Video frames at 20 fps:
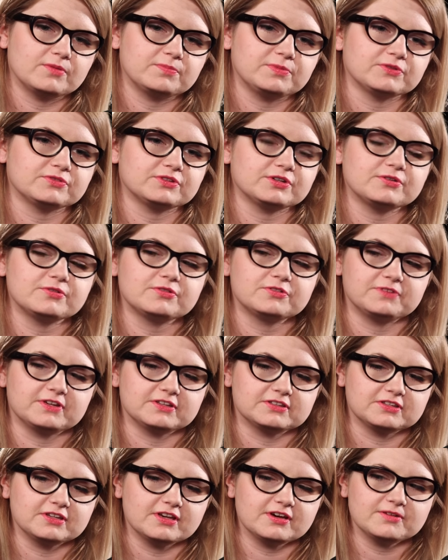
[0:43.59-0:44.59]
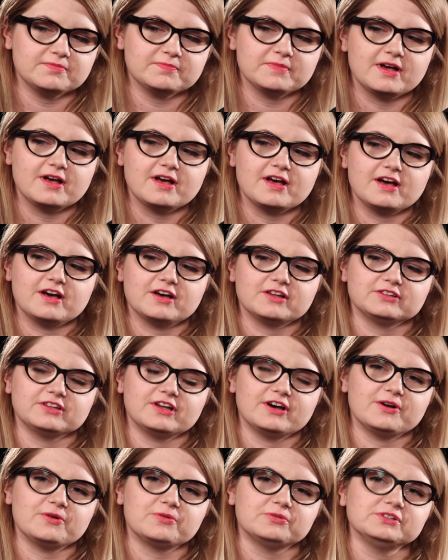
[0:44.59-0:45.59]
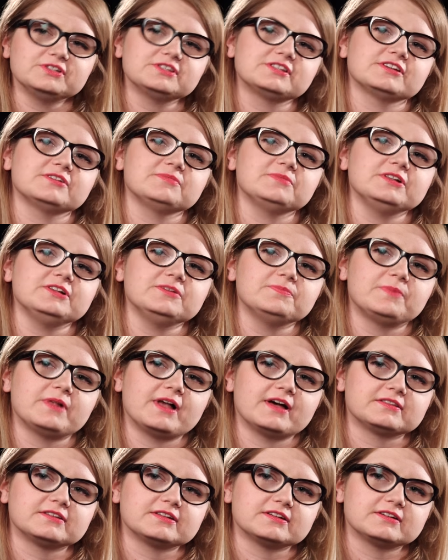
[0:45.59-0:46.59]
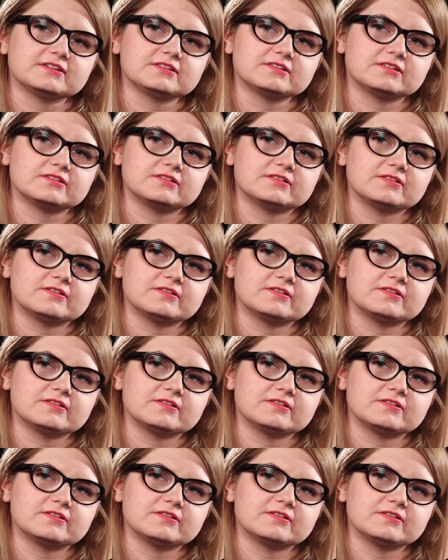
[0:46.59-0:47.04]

5 kwietnia na ulicy Emilii Plater